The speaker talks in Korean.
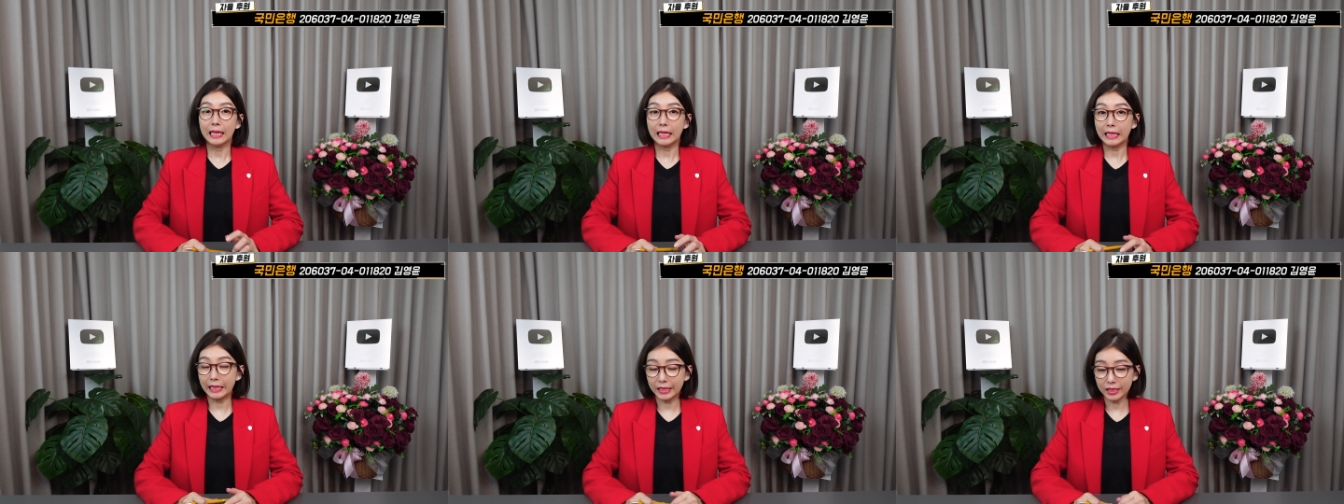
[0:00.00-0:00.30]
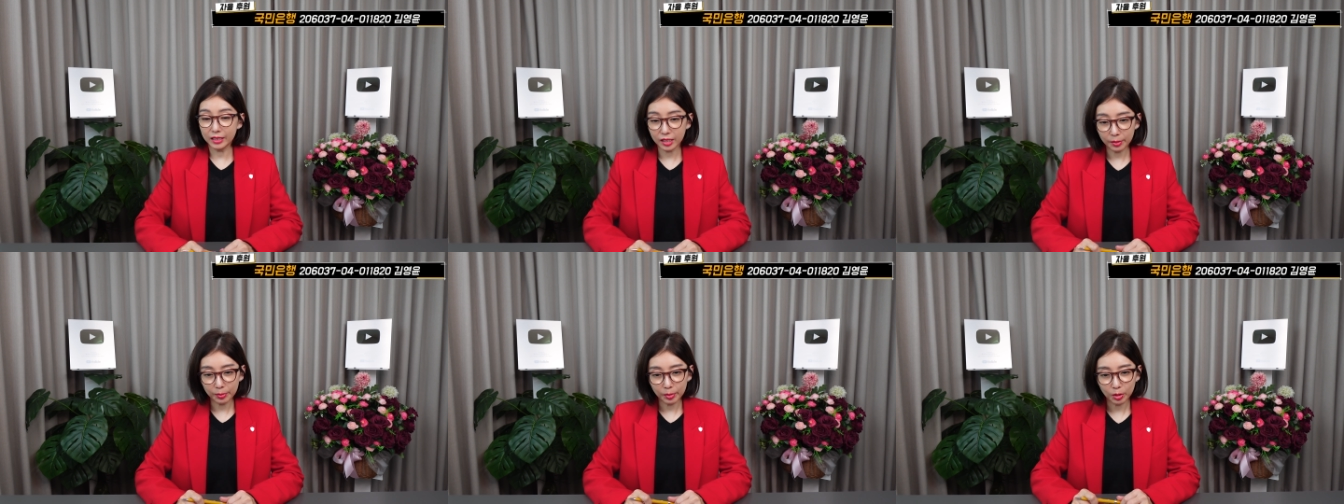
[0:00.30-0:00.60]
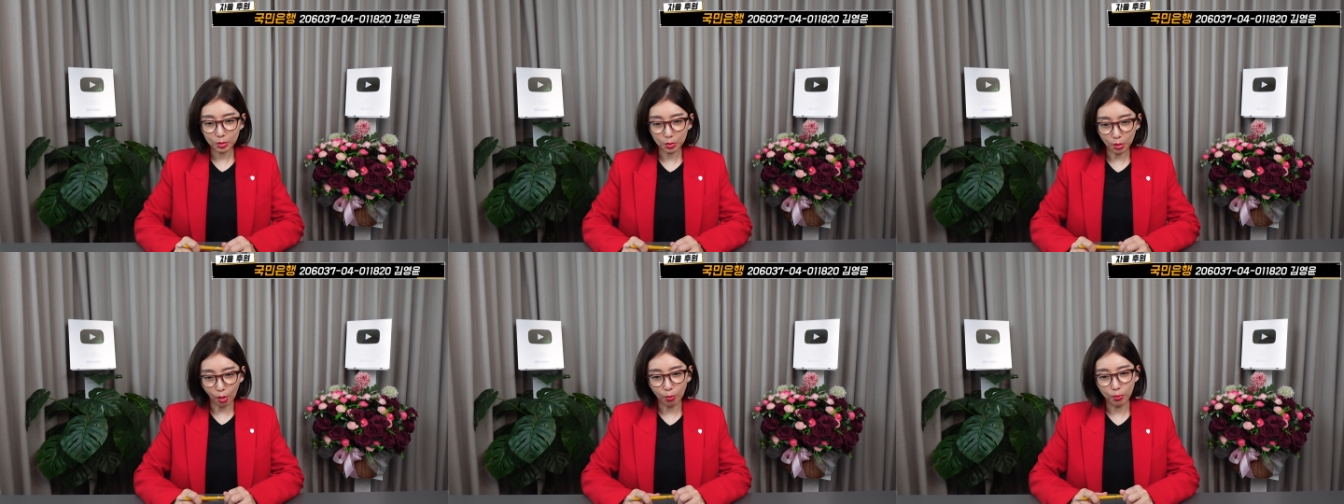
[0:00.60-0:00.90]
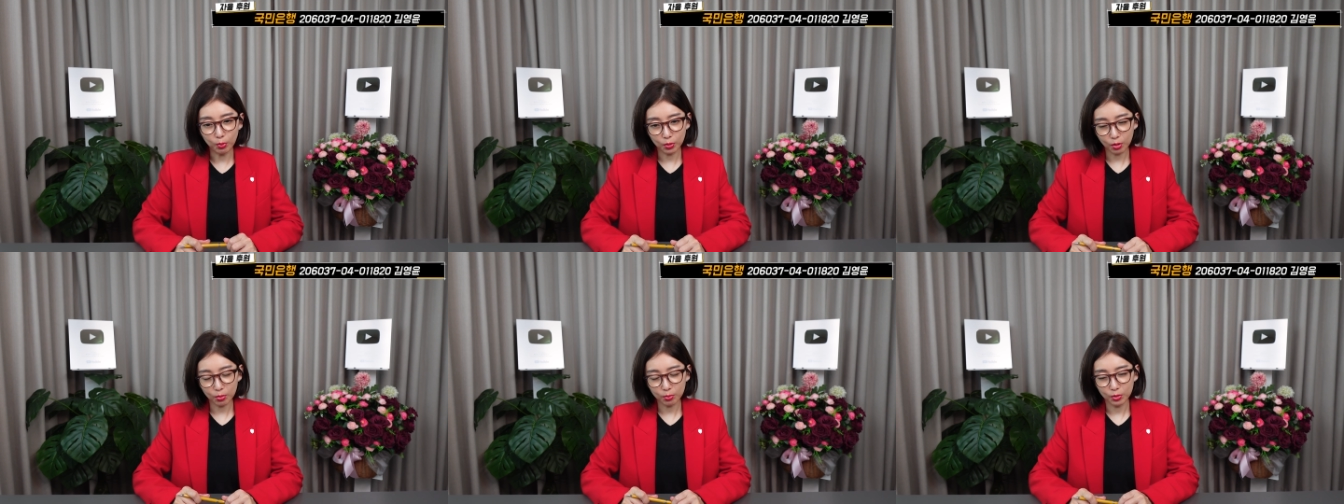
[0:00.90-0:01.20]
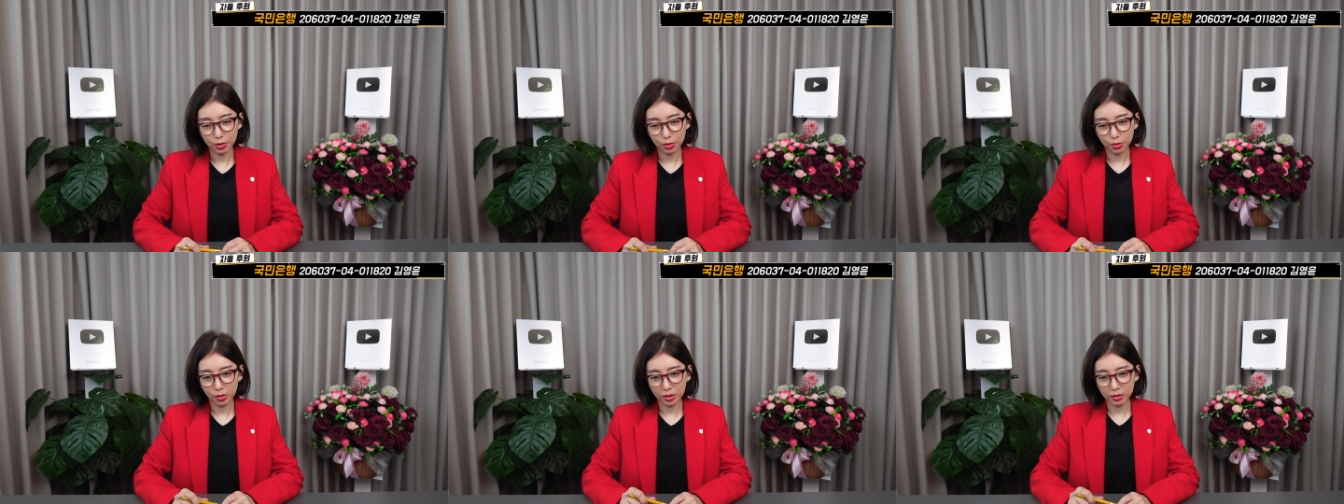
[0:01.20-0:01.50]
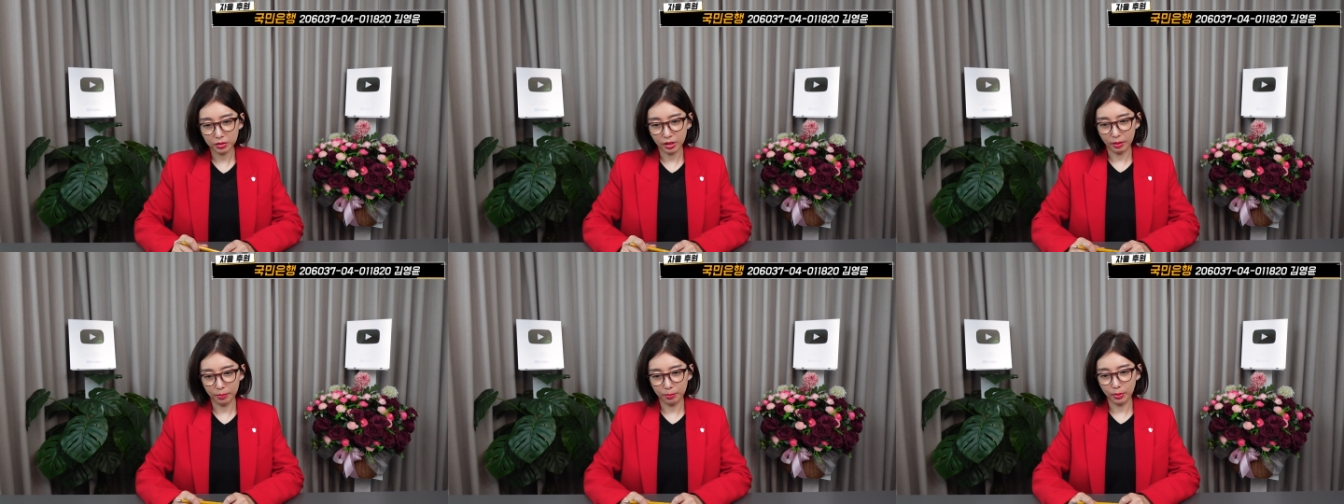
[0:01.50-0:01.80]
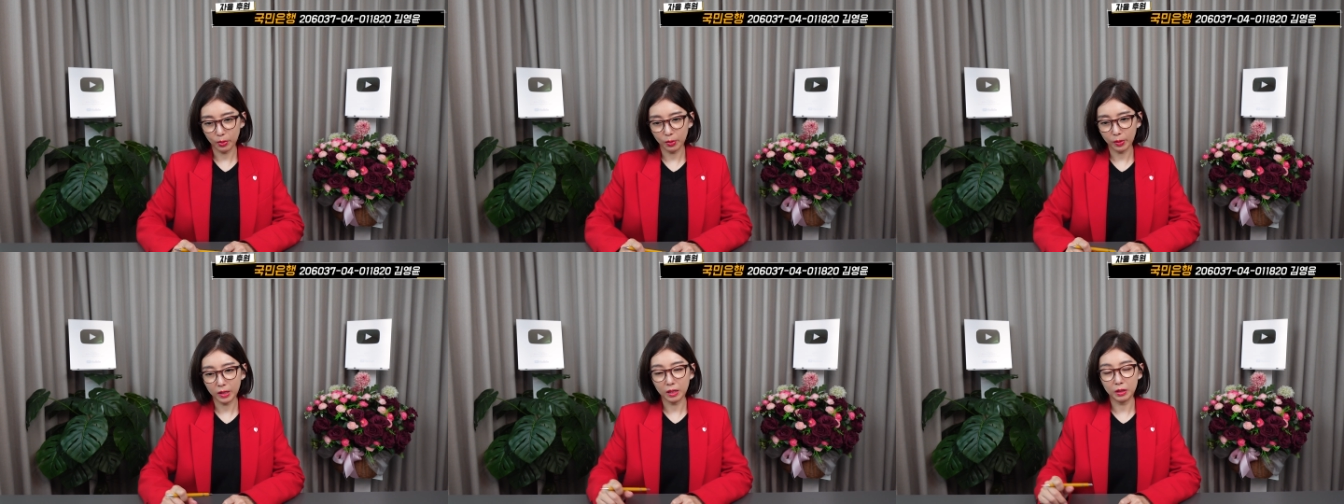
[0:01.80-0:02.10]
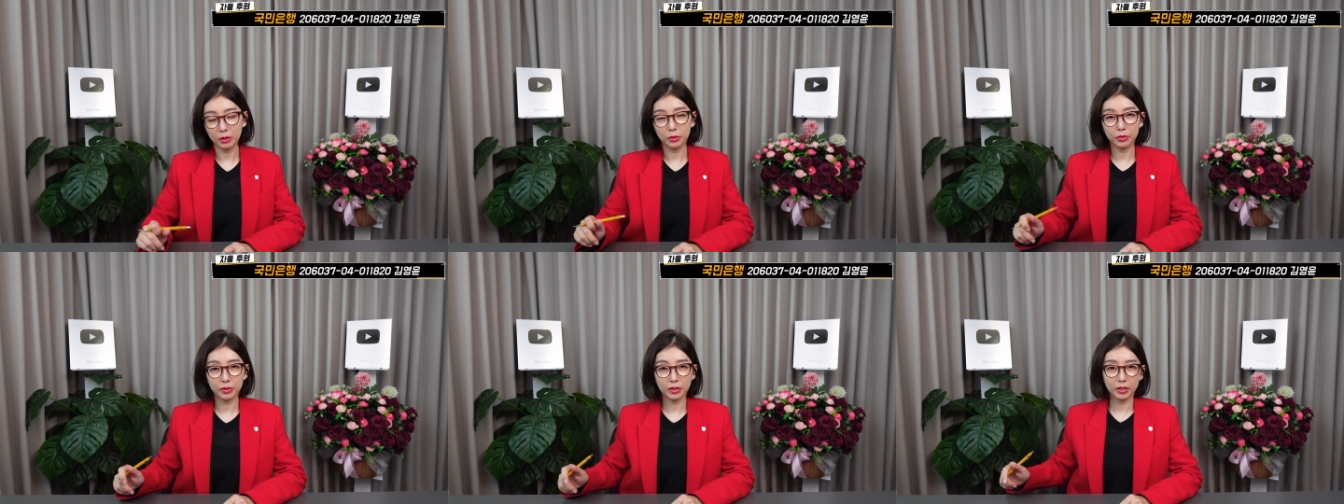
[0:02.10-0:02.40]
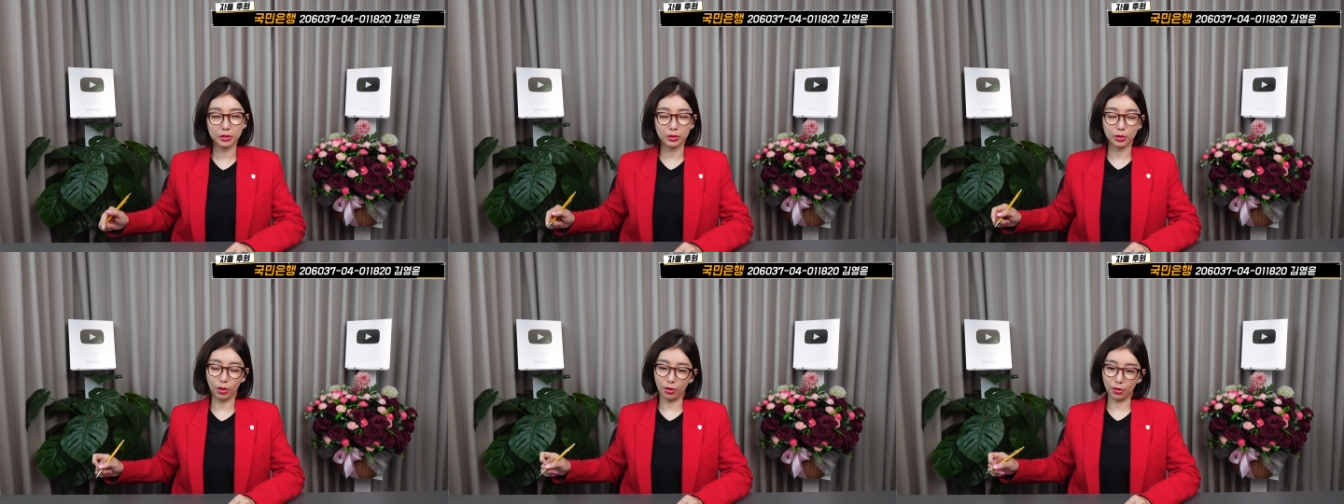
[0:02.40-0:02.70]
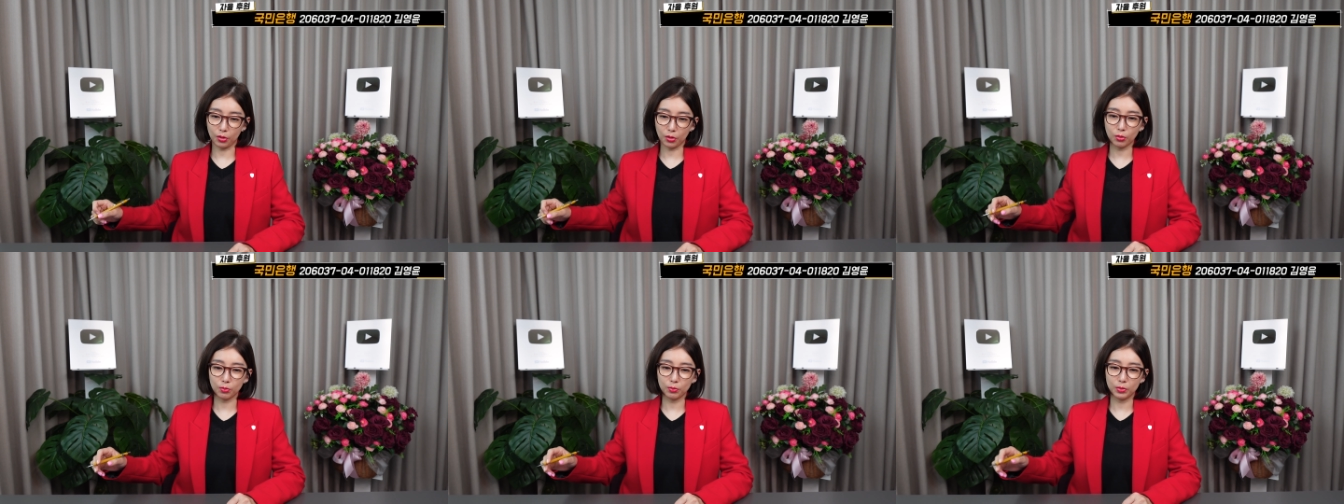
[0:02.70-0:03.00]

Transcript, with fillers: 이재명 더불어민주당 대표와 관련된 여러